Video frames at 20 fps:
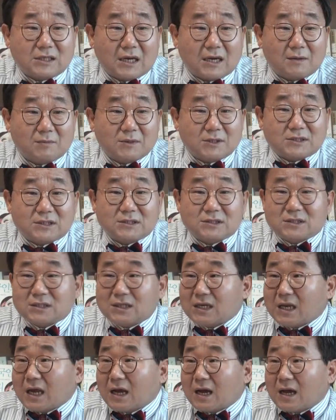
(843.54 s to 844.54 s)
사람이
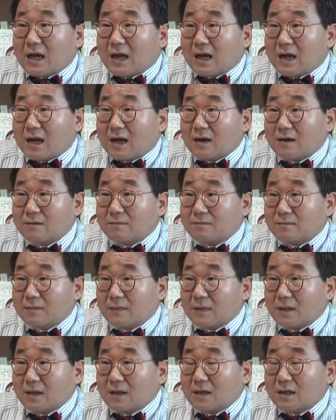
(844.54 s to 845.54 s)
진짜 내가
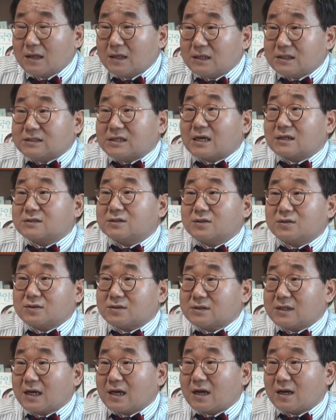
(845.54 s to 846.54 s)

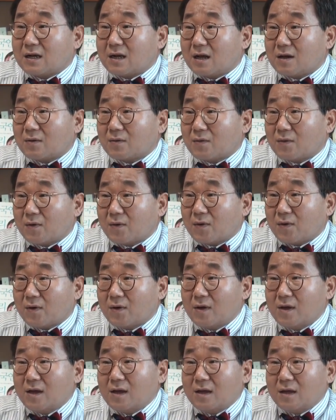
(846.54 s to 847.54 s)
이상적으로
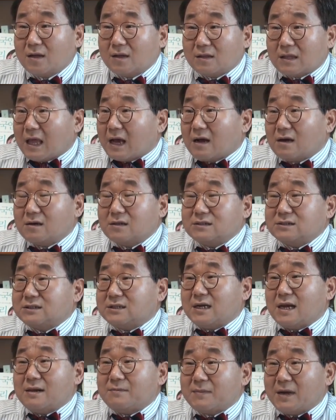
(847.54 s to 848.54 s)
생각하고 내가
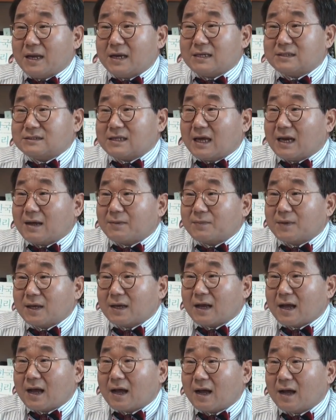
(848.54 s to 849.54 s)
헌신할 만한
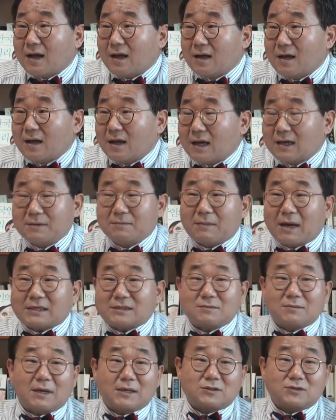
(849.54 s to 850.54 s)
사람인가 하는
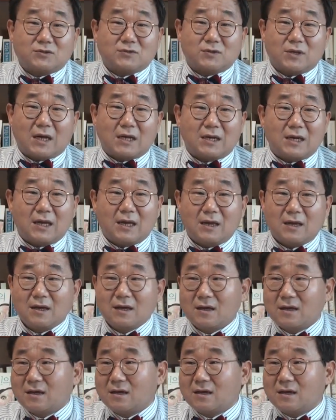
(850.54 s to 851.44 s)
마지막 순간에